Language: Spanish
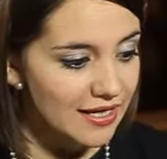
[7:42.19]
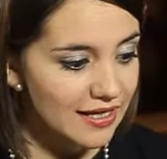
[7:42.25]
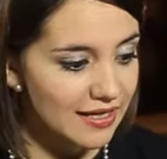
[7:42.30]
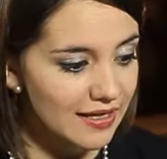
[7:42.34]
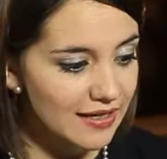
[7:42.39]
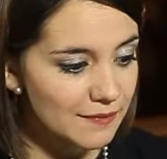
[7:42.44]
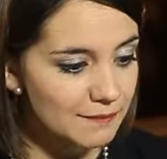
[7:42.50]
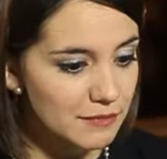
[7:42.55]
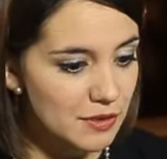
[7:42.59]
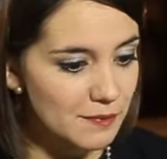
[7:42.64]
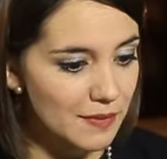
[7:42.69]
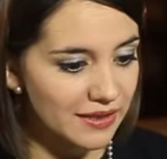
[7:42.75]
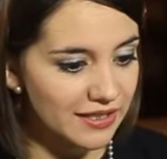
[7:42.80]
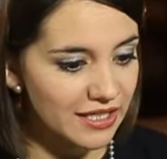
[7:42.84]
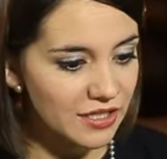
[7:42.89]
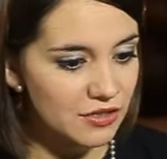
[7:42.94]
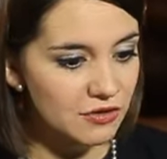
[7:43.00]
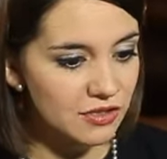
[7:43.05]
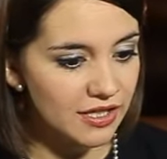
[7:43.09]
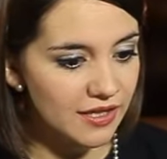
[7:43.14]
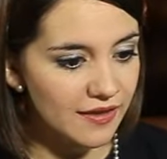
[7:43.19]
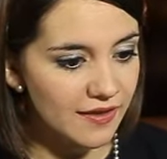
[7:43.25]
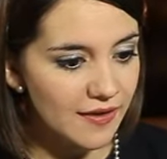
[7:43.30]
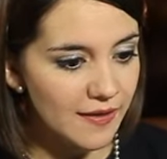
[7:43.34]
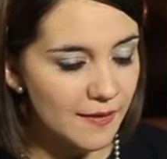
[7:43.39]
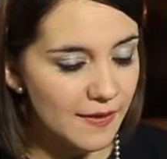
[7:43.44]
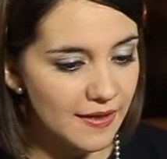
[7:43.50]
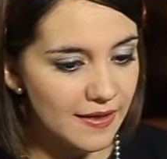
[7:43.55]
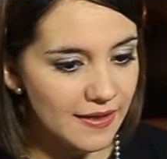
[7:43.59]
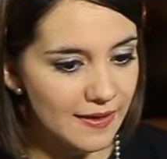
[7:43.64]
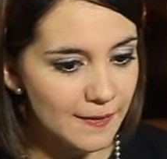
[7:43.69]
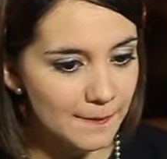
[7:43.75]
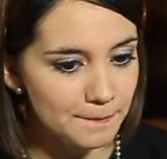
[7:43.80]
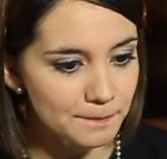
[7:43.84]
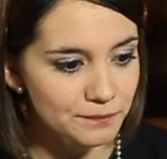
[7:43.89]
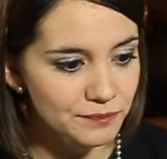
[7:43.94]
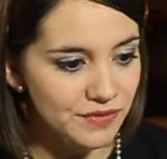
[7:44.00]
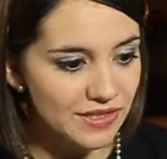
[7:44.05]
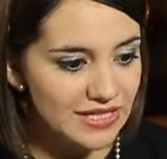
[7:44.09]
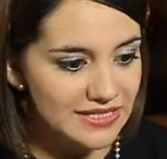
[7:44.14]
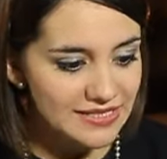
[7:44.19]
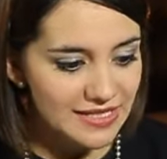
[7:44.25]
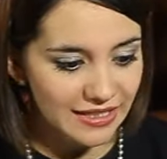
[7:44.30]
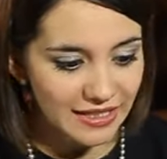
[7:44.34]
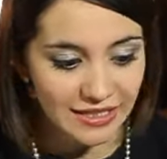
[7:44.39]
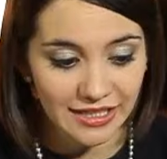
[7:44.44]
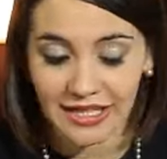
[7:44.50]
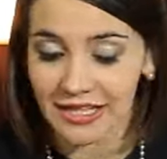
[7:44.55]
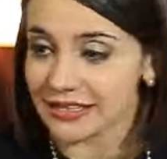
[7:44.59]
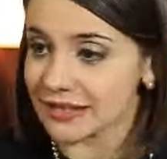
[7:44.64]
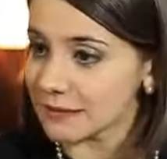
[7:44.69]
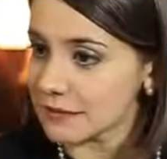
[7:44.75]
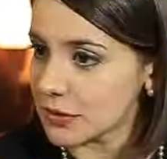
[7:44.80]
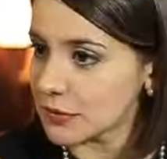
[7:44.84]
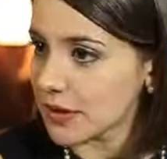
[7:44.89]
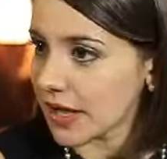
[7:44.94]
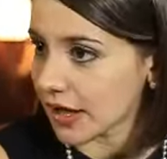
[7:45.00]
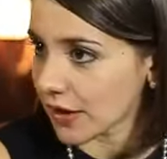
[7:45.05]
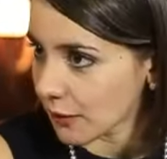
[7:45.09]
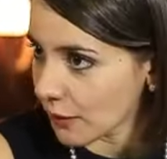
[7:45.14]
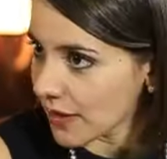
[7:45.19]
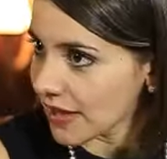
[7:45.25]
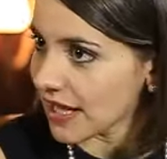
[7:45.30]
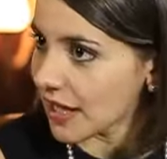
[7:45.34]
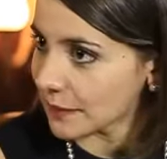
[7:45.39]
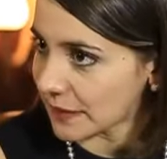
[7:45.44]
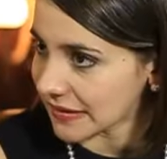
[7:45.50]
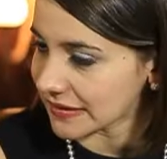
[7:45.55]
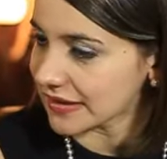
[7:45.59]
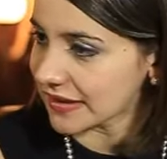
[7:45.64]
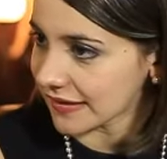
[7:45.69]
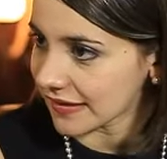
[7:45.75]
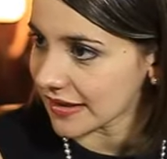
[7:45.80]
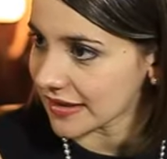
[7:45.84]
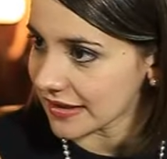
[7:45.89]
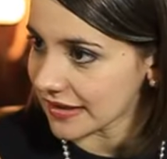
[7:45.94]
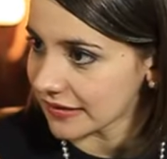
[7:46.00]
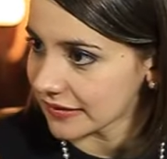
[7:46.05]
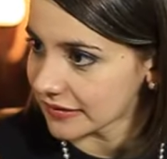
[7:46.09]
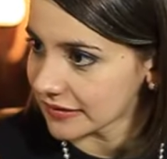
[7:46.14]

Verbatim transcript: me imagino que se genera también una escuela a partir de ahí.